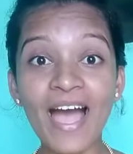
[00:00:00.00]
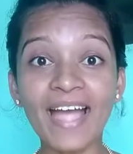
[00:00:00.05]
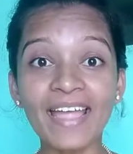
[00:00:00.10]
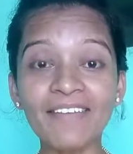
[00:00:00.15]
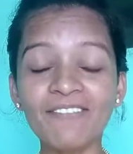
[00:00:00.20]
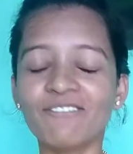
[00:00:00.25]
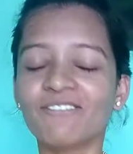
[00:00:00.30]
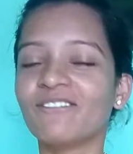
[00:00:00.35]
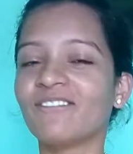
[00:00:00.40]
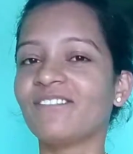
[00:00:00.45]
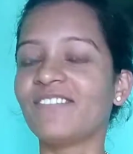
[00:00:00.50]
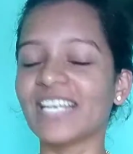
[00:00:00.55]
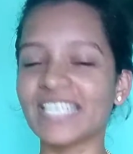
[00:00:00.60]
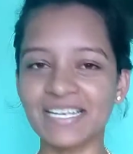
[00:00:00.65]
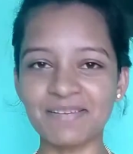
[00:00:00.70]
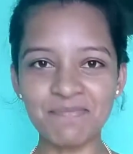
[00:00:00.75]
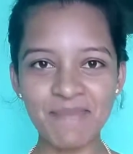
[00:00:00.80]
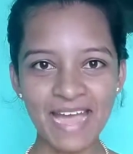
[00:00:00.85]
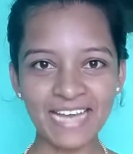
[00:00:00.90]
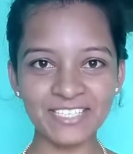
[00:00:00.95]
హాయ్
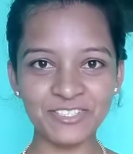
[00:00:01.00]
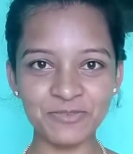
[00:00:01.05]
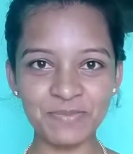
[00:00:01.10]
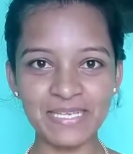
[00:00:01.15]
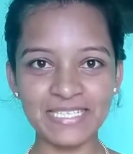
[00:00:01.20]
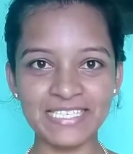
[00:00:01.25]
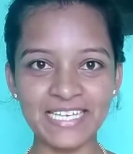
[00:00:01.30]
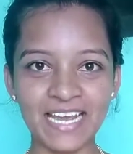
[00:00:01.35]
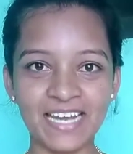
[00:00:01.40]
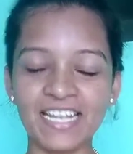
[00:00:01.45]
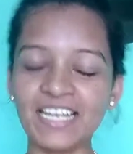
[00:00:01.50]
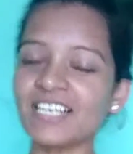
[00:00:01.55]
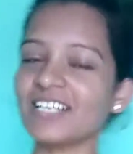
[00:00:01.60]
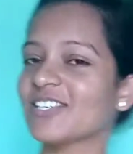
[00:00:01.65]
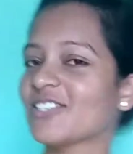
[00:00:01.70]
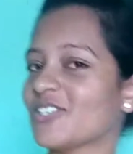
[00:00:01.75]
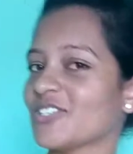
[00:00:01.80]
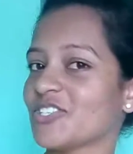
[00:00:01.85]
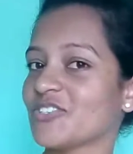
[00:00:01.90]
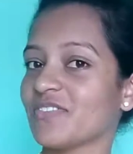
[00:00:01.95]
వెల్కమ్ బ్యాక్ టు మై ఛానల్
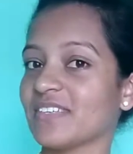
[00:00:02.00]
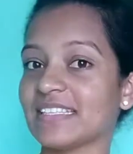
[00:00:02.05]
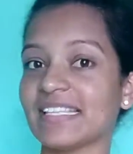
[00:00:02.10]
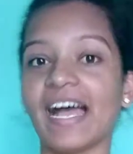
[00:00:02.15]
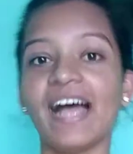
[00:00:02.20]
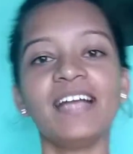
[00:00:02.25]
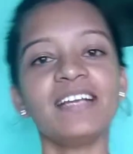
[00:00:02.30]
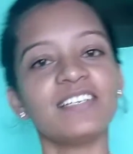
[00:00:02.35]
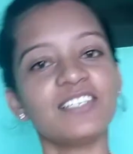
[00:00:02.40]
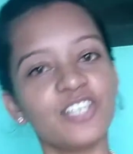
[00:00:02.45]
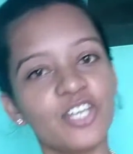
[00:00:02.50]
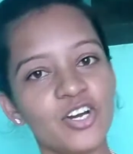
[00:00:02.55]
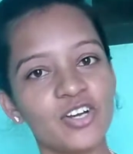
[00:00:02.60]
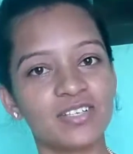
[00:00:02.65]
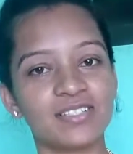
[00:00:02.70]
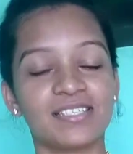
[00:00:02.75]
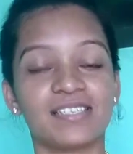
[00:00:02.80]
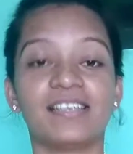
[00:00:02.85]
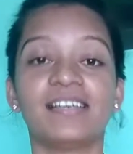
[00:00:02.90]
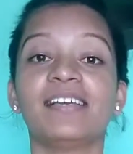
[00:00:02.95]
ఖుష్విత
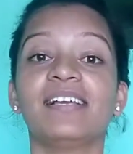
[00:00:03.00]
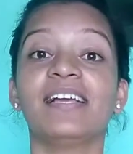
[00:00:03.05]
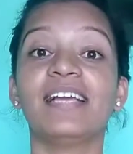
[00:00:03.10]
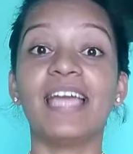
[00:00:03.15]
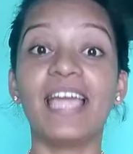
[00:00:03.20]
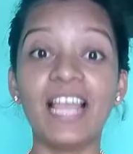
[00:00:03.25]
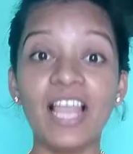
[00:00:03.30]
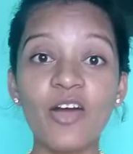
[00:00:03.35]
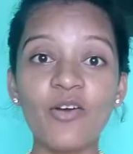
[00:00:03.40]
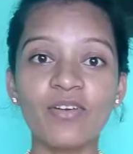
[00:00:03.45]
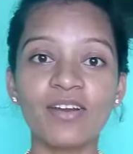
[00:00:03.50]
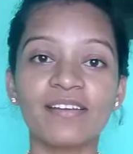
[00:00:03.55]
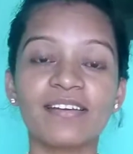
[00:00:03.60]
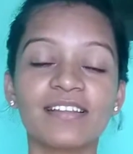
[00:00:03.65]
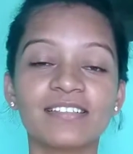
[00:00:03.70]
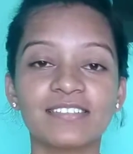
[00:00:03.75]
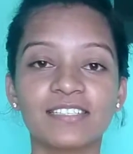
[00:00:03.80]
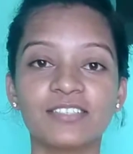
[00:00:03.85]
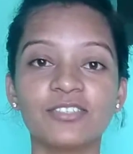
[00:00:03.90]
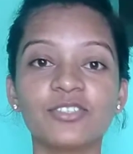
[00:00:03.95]
టాక్స్ ఎలా
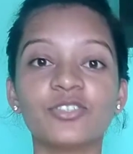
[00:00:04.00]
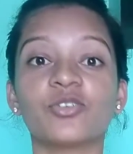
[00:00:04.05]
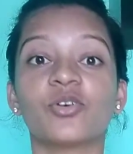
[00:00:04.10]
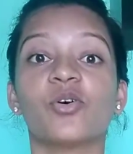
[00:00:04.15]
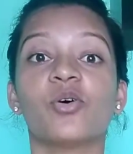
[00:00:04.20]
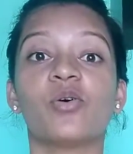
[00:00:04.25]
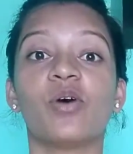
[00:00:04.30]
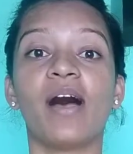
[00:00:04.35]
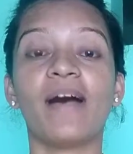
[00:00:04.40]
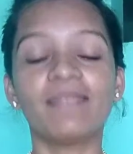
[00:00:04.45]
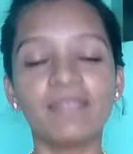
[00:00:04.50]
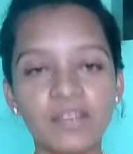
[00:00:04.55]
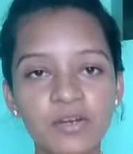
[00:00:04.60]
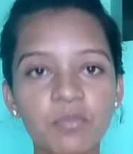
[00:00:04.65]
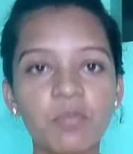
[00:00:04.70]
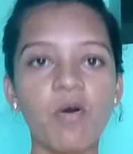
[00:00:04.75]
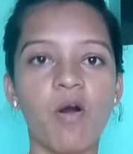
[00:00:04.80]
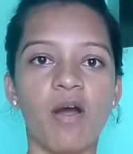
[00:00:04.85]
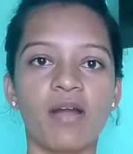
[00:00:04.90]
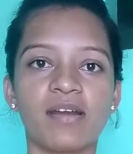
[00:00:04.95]
ఉన్నారు అందరూ సో
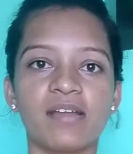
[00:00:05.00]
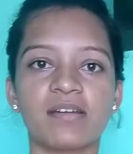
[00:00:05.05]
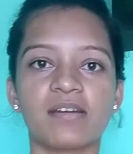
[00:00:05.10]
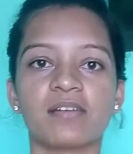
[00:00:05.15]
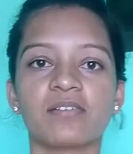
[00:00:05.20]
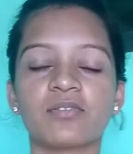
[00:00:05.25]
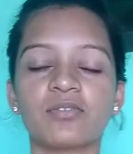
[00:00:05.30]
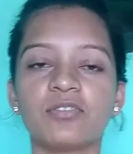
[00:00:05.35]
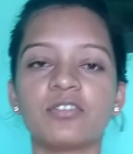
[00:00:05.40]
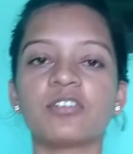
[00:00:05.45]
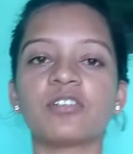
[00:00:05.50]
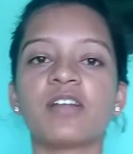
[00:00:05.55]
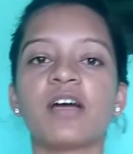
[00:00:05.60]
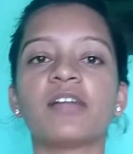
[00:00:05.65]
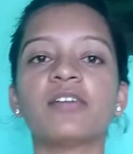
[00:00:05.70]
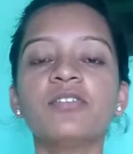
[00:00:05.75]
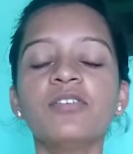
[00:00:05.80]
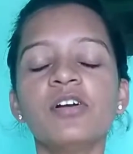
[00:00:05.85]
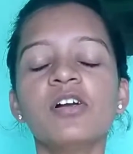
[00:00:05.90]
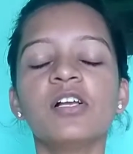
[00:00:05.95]
అందరూ బాగున్నారు
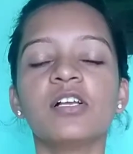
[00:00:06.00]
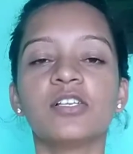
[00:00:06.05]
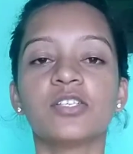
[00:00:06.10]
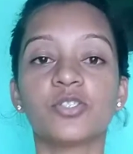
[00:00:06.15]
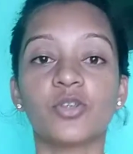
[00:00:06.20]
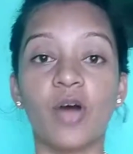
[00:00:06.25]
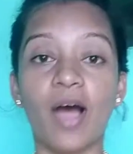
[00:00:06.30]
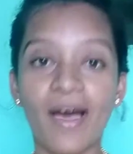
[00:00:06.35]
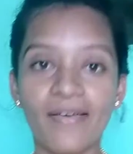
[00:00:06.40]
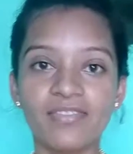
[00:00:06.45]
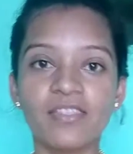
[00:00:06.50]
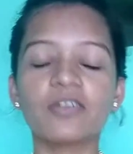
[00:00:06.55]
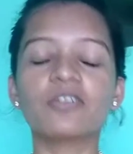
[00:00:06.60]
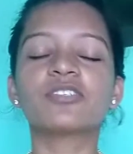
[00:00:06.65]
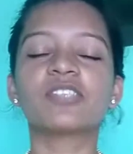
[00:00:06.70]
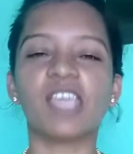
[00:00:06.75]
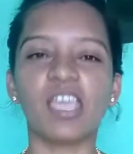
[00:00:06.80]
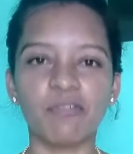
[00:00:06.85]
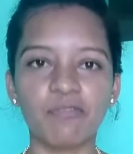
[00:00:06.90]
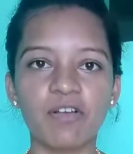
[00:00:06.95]
అనుకుంటున్నారు సో
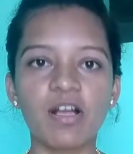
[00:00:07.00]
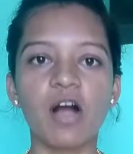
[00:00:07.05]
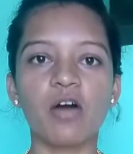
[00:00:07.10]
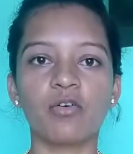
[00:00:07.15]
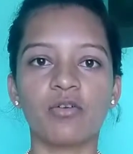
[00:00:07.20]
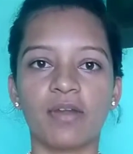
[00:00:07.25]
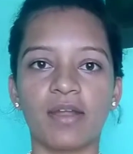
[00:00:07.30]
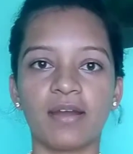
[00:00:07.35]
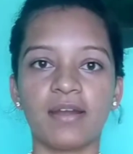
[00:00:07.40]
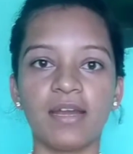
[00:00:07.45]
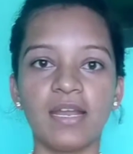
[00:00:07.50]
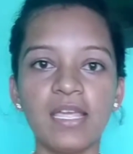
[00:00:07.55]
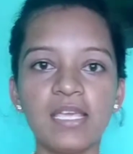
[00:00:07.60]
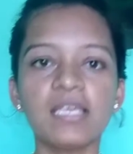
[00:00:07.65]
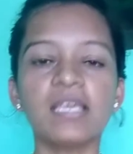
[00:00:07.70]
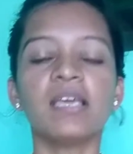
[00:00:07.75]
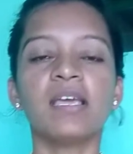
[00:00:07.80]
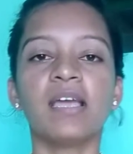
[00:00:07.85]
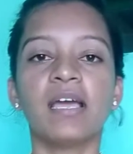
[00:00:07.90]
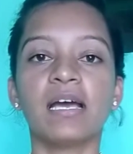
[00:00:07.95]
అందరూ సేఫ్గా ఉండండి